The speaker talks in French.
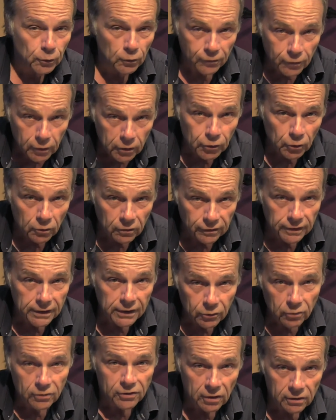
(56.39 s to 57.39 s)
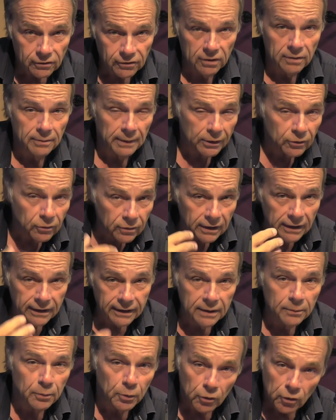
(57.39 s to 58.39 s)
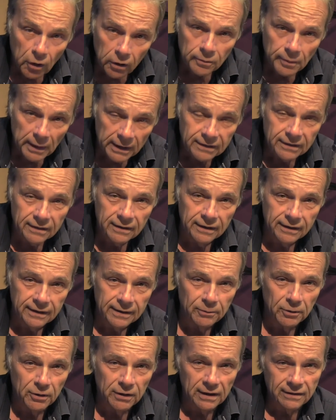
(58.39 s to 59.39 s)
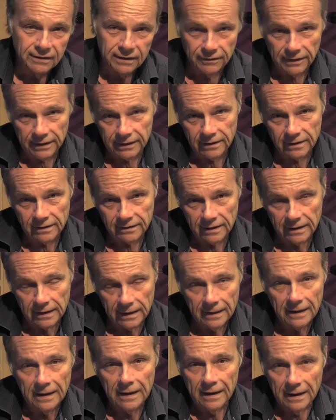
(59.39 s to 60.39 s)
de vous retrouver tous ensemble et toute l'équipe, une grande partie de l'équipe de Classique 21 sera là